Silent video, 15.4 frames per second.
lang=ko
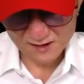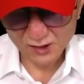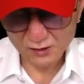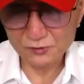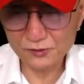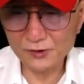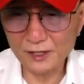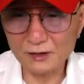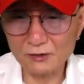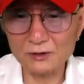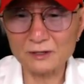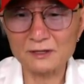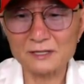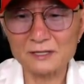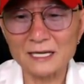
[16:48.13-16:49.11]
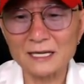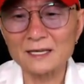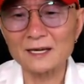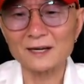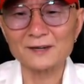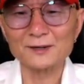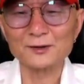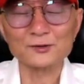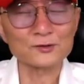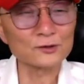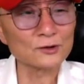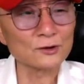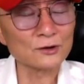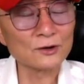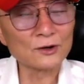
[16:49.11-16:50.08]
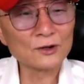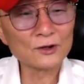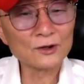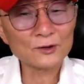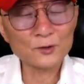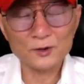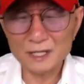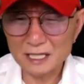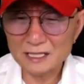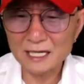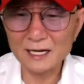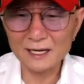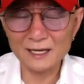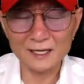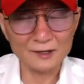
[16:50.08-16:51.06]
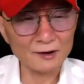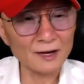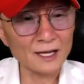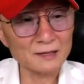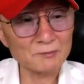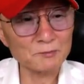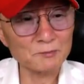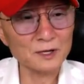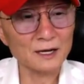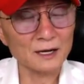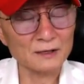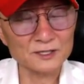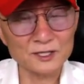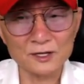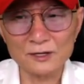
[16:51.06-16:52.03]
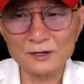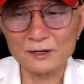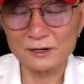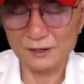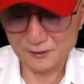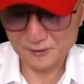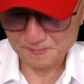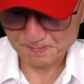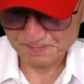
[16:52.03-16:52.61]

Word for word: 여러분들하고 이런 얘기하는 것도 또 예상의 일환 아닙니까? 그죠? 어.